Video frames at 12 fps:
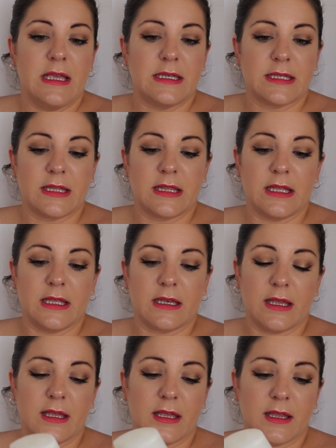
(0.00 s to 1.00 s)
Es
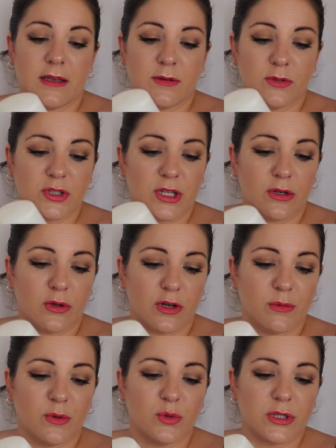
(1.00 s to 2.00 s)
decir, eh, no sé, lo que
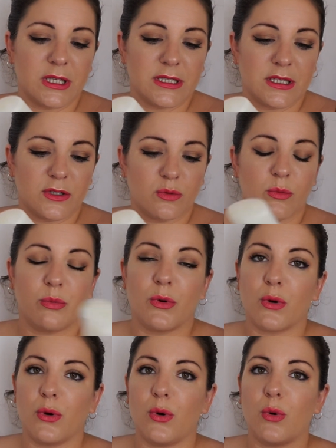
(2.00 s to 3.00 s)
no me gusta es que es un
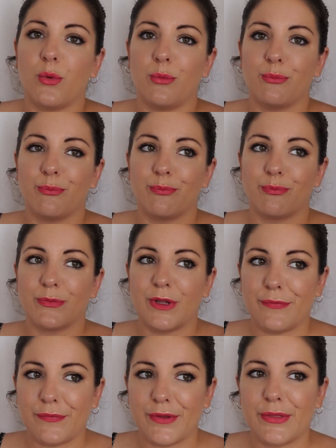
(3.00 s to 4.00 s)
poco mm,
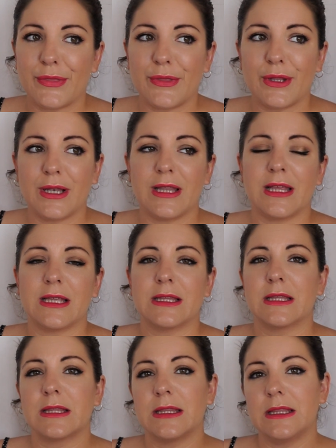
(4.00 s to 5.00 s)
difícil
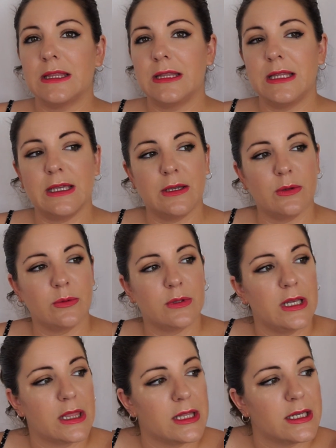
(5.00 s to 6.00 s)
de,
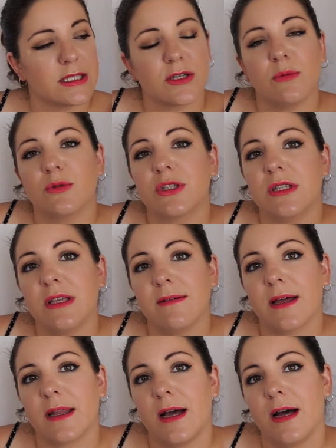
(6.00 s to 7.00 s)
utilizar. Es como si
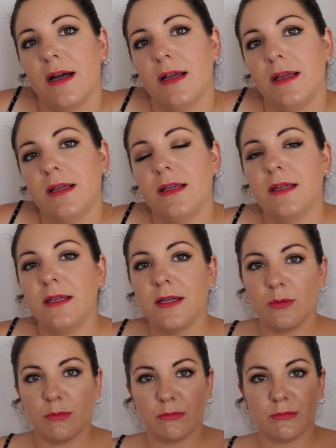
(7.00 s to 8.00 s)
llevara,
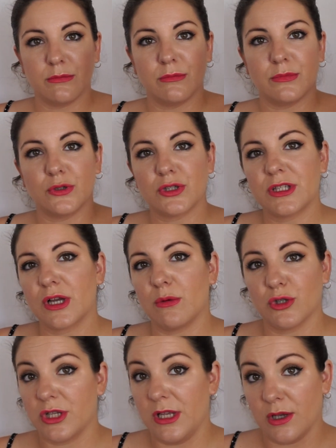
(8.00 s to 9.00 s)
mm, no sé,
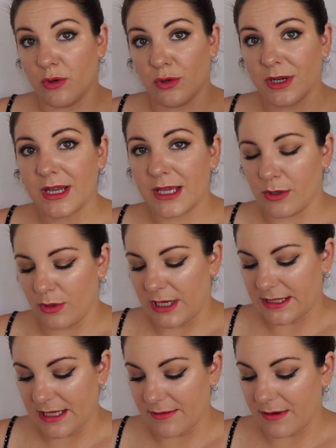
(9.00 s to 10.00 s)
como silicona, que no
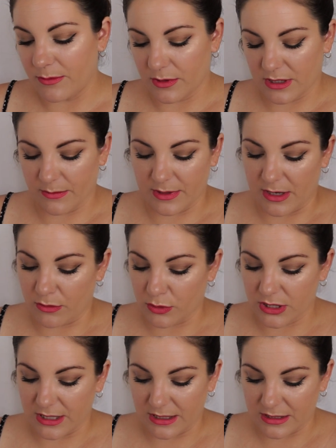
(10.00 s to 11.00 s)
las lleva, porque he mirado
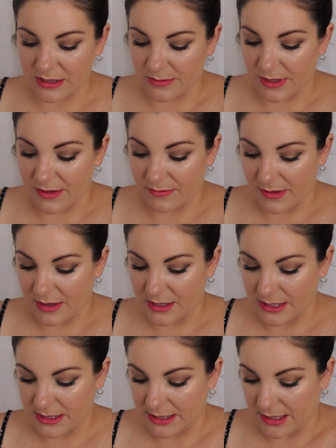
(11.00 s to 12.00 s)
los ingredientes varias
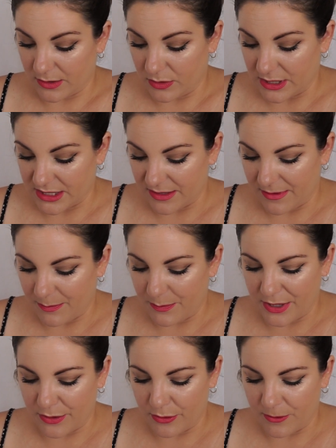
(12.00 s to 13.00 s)
veces y sé que no las lleva,
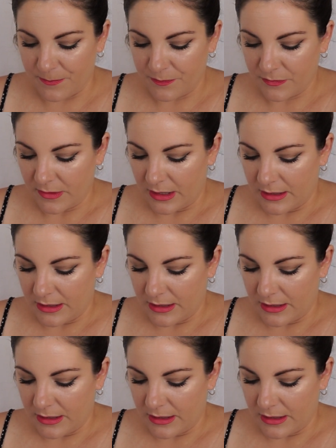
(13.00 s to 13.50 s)
pero...